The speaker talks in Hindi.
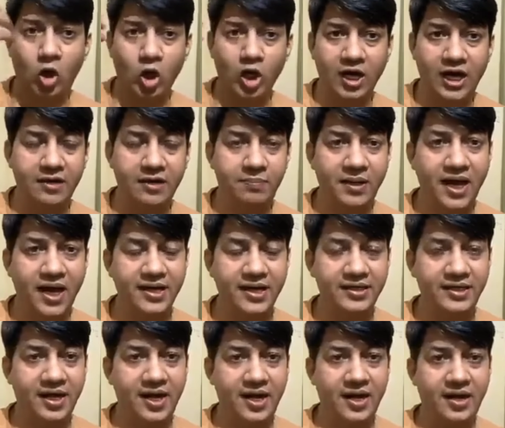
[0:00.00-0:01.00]
ऑनलाइन
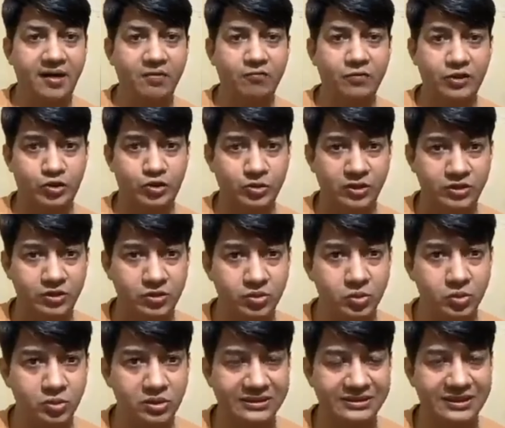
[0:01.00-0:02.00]
पढ़ाई है वर्चुअल
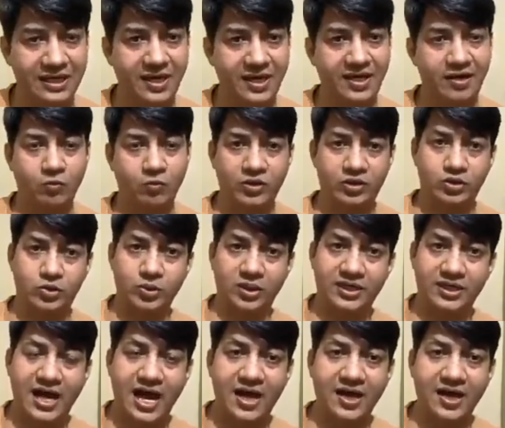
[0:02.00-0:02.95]
स्कूल्स हैं वर्चुअल